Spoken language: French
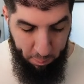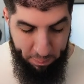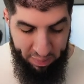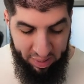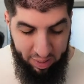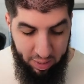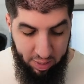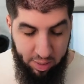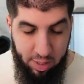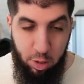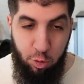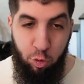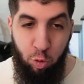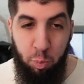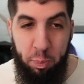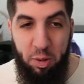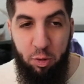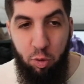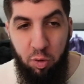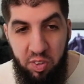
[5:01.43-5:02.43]
bégayer des genoux
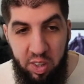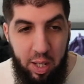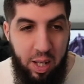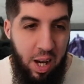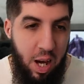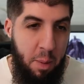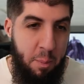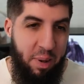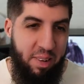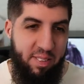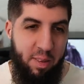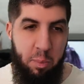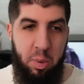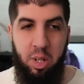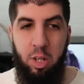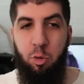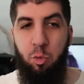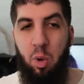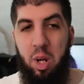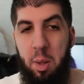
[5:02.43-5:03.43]
parce que c'est quand même assez bien
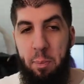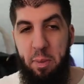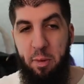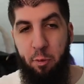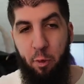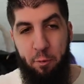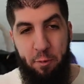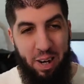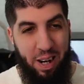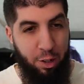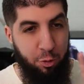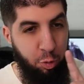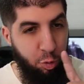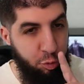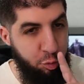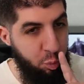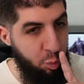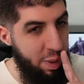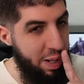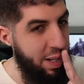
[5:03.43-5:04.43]
étoilé. Puis il faut faire
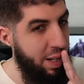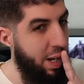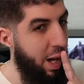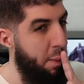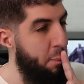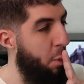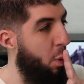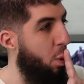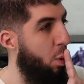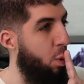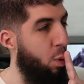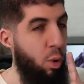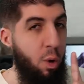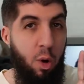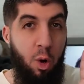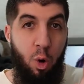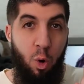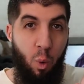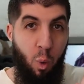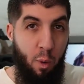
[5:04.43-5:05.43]
attention là également euh,
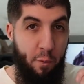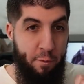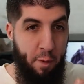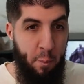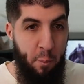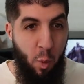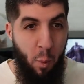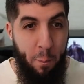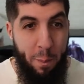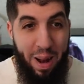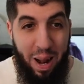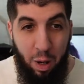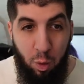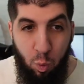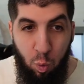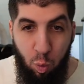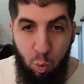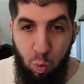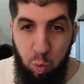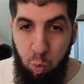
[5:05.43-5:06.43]
au fameux Black
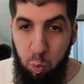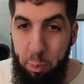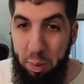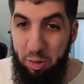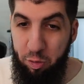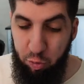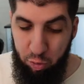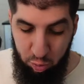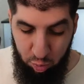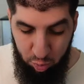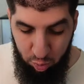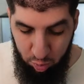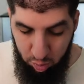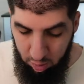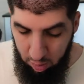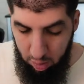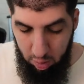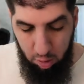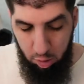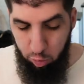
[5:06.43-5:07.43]
Goku parce que,
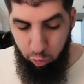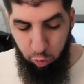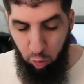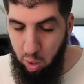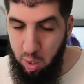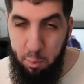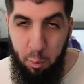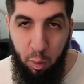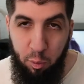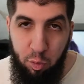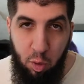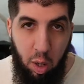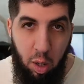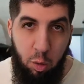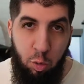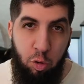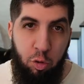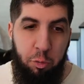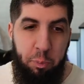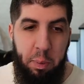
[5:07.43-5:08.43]
genre, il m'envoie
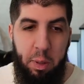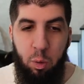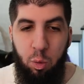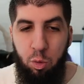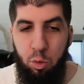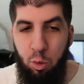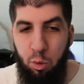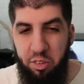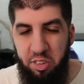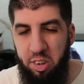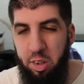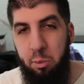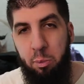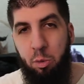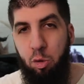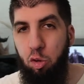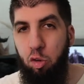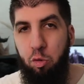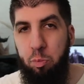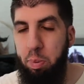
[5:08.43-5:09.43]
une spé ou une ultime.
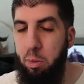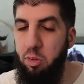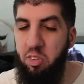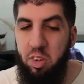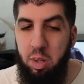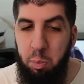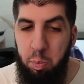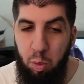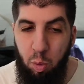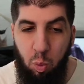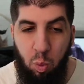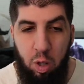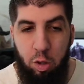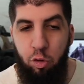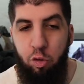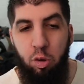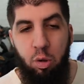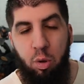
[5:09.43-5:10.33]
Je pense qu'il peut one-shot